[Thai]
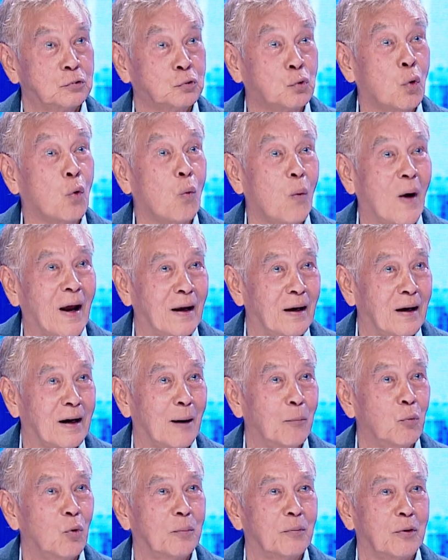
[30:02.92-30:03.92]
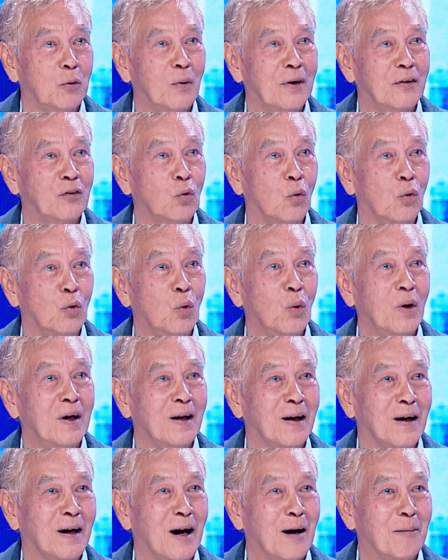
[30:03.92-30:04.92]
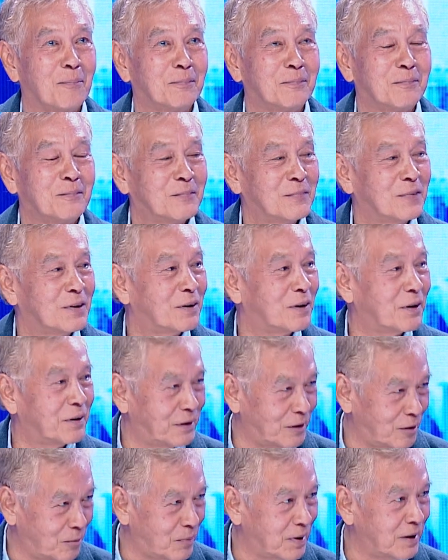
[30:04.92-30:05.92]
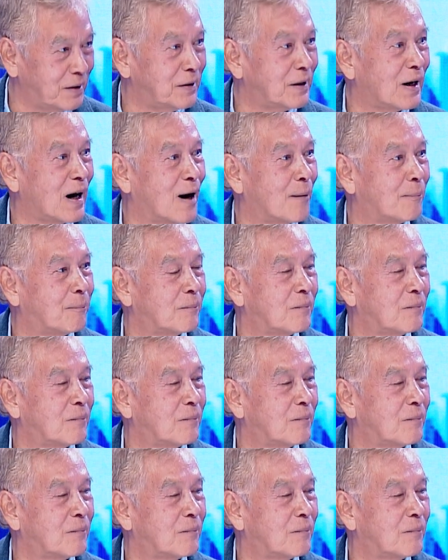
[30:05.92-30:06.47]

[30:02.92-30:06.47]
ทุกวันเลยครับ รวมถึงวันศุกร์ด้วยนะครับค่ะหนึ่งมื้อครับ